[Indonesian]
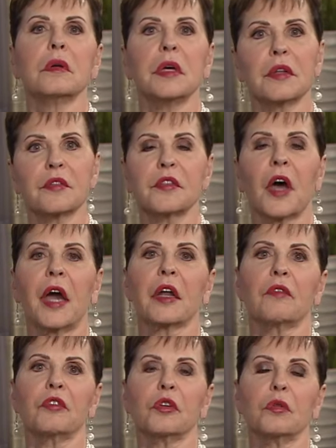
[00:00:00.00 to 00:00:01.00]
Dan diri
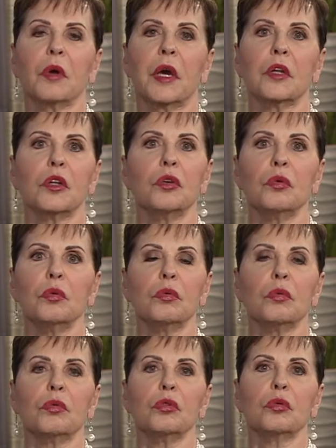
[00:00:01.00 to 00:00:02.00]
saudara
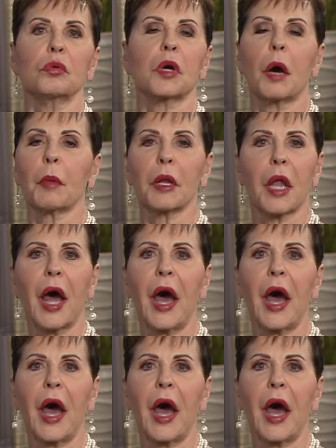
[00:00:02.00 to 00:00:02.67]
kembali